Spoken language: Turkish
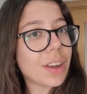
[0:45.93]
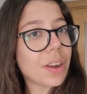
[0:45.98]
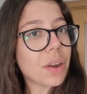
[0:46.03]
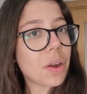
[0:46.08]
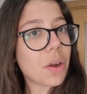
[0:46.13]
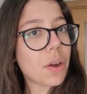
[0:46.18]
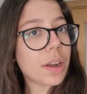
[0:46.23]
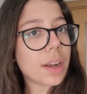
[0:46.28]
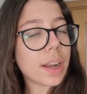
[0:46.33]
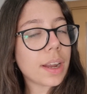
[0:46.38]

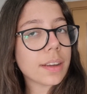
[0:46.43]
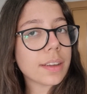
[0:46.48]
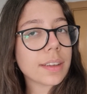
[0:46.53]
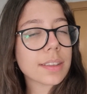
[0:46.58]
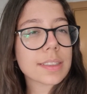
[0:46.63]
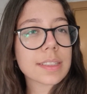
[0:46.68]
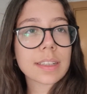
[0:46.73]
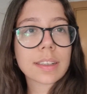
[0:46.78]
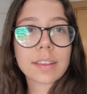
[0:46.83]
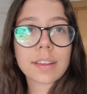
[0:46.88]
Öyle
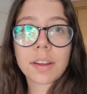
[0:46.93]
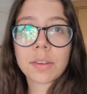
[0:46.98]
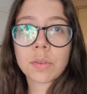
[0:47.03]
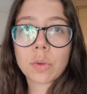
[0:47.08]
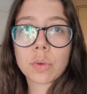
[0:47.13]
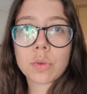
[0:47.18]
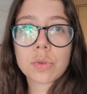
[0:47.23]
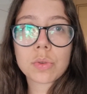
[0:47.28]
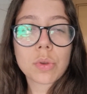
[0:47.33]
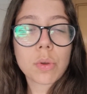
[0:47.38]
yazlıktan
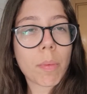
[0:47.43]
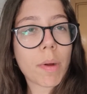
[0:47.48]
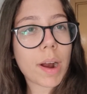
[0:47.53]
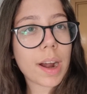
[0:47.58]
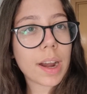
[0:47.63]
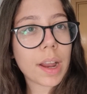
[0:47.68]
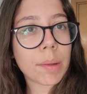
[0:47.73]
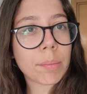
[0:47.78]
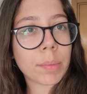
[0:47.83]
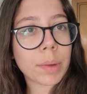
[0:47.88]
dönüş
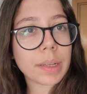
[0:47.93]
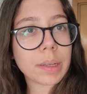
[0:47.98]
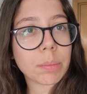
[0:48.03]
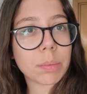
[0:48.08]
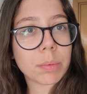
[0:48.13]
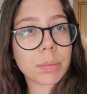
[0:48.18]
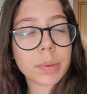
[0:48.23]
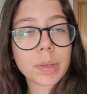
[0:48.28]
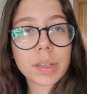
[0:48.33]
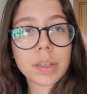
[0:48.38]
toparlanma
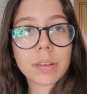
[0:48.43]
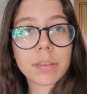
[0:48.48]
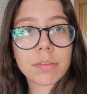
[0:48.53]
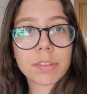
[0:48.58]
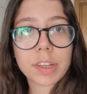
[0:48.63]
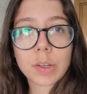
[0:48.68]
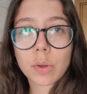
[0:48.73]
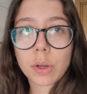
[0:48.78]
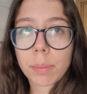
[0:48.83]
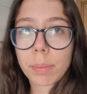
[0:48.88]
gibi bir
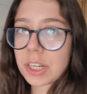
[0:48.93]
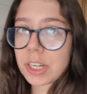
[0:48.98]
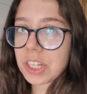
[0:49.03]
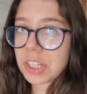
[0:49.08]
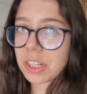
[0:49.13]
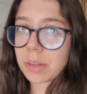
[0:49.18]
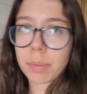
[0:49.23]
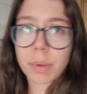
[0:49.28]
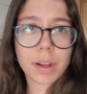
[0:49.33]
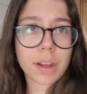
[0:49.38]
videoya
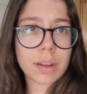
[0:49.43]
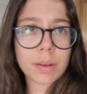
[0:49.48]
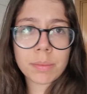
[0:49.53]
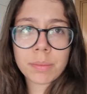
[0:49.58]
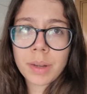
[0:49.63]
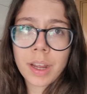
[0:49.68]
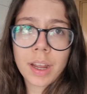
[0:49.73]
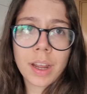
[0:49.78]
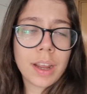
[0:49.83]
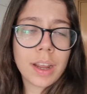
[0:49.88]
başladık bakalım.
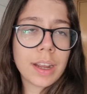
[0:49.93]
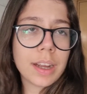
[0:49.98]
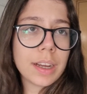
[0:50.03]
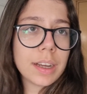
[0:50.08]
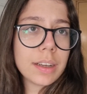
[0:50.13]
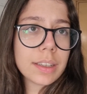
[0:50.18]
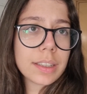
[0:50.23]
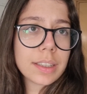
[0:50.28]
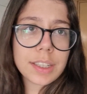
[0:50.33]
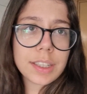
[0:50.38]

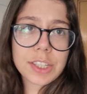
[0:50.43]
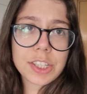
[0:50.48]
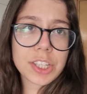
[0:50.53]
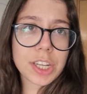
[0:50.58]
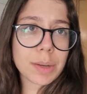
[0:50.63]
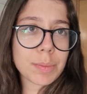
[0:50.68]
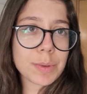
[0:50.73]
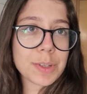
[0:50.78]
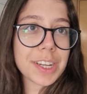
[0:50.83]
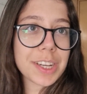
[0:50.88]

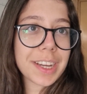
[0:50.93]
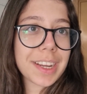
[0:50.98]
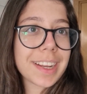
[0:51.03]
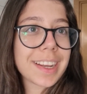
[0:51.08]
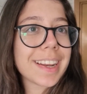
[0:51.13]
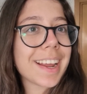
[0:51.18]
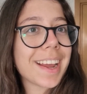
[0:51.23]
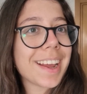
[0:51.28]
Gidecek bir şekilde.